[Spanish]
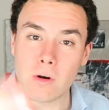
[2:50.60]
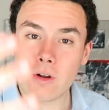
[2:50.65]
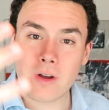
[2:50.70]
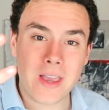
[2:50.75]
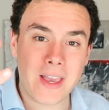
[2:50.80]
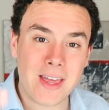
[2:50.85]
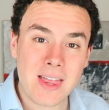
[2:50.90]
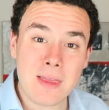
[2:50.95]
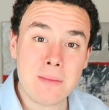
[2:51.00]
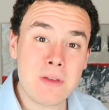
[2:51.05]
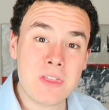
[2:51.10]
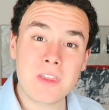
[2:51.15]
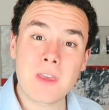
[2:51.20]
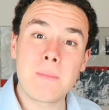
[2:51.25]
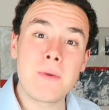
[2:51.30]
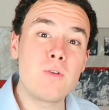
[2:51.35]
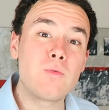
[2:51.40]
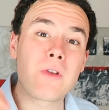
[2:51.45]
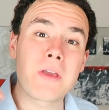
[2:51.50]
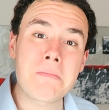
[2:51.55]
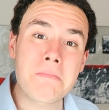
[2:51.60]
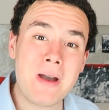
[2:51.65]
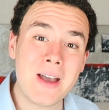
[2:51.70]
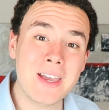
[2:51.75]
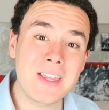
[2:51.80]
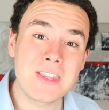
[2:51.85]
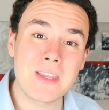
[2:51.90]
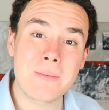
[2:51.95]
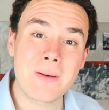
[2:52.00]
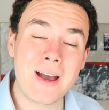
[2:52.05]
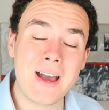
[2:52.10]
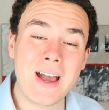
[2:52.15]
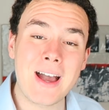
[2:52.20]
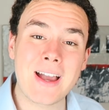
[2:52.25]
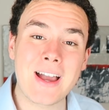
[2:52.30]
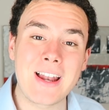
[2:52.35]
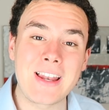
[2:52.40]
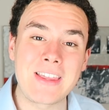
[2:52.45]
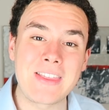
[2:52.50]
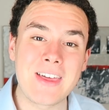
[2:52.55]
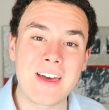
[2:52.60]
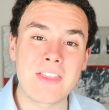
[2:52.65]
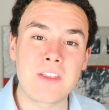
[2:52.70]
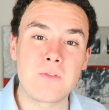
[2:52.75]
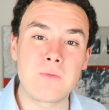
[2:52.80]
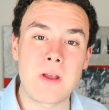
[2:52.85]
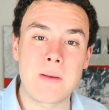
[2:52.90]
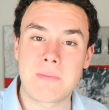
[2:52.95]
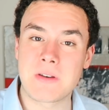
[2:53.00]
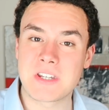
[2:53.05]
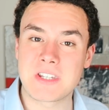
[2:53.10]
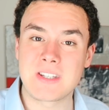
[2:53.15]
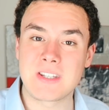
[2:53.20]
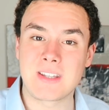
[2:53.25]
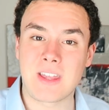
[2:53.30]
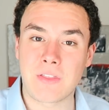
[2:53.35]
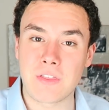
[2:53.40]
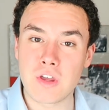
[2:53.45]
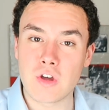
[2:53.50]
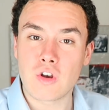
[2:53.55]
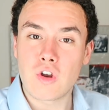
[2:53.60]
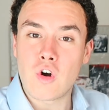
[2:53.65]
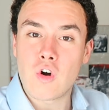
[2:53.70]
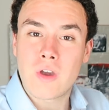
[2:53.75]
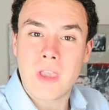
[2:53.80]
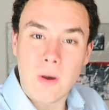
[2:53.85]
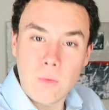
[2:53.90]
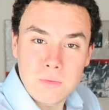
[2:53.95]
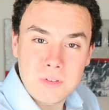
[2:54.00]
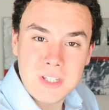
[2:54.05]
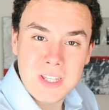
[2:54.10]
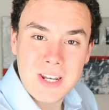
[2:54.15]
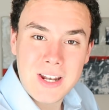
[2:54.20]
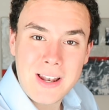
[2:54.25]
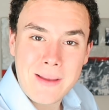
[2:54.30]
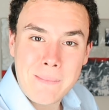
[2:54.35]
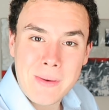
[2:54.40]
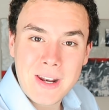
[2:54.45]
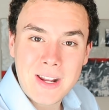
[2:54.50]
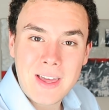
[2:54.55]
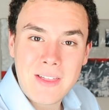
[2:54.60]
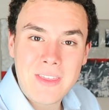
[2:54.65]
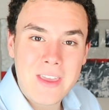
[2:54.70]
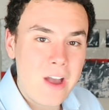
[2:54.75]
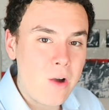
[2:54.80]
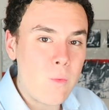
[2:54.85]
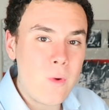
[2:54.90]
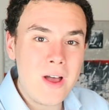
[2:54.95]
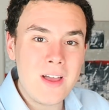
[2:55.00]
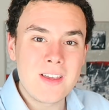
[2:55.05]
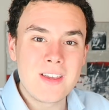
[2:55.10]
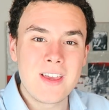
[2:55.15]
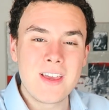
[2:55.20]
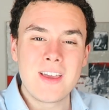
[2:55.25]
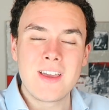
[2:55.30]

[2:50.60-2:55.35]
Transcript: Por lo que cada vez que veo una imagen de baja calidad en una presentación o que aún tiene la marca de agua,